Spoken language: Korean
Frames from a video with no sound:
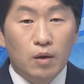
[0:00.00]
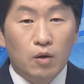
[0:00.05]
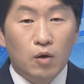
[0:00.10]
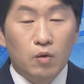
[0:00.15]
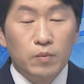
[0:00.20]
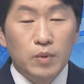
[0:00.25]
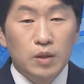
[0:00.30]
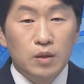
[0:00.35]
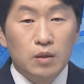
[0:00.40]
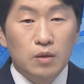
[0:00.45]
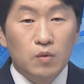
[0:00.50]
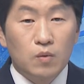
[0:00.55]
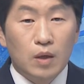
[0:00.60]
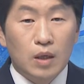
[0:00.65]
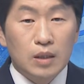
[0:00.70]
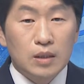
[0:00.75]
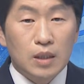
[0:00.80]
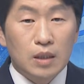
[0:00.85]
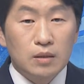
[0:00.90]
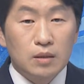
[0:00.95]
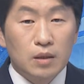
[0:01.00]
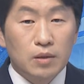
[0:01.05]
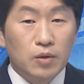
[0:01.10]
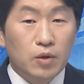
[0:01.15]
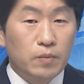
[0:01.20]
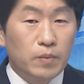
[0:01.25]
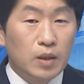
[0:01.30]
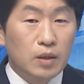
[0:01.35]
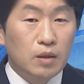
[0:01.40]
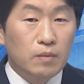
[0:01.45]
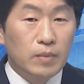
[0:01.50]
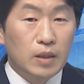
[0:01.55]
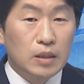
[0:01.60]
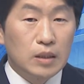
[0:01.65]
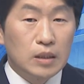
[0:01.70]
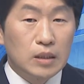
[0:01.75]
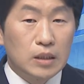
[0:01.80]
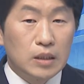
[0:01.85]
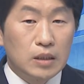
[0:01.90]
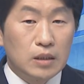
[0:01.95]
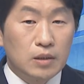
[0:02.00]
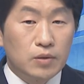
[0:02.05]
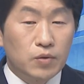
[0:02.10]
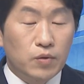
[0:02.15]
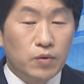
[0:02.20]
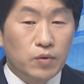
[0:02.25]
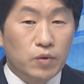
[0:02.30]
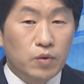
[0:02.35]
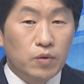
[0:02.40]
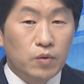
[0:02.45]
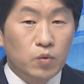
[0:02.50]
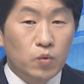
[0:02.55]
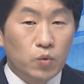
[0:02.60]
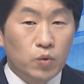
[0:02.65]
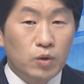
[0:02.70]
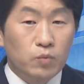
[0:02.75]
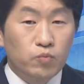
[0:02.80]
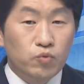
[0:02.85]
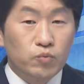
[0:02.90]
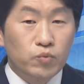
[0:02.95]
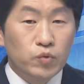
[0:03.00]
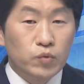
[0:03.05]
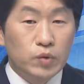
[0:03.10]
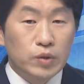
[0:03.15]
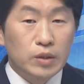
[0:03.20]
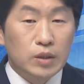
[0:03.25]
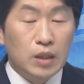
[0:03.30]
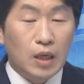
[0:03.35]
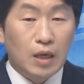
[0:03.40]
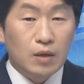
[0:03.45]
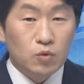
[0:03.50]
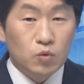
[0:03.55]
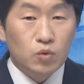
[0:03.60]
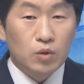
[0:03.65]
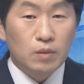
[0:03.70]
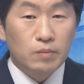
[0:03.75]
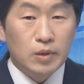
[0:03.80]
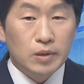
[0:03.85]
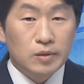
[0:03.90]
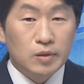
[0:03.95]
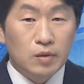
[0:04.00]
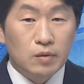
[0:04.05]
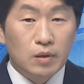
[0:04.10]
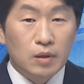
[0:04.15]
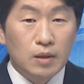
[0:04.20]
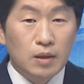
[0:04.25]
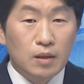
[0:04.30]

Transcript: 어민들과 상생협약을 맺는 등 여러 노력 부분들을 강조하면서